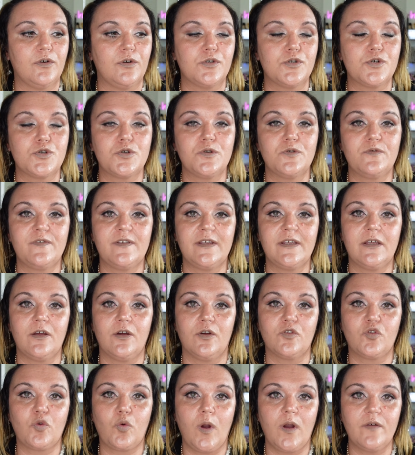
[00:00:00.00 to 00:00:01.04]
je
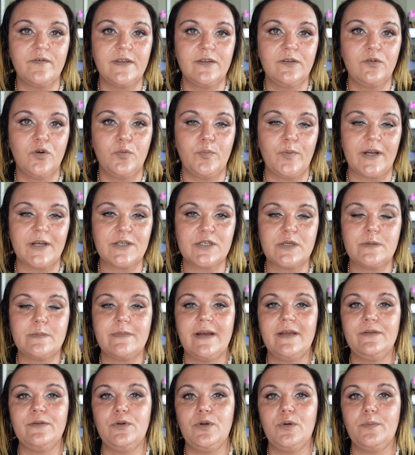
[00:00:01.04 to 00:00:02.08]
fais trois vidéos par
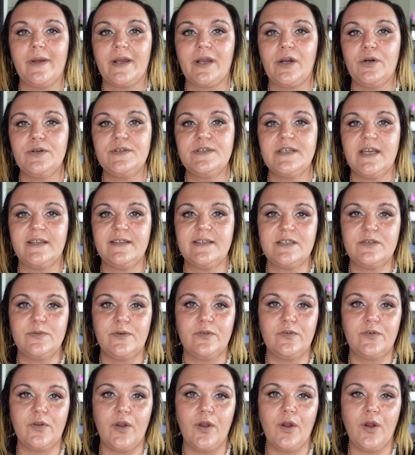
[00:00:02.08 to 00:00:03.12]
semaine, le mercredi à
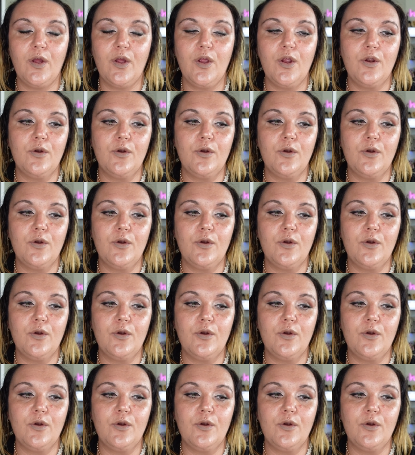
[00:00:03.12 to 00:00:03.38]
18h,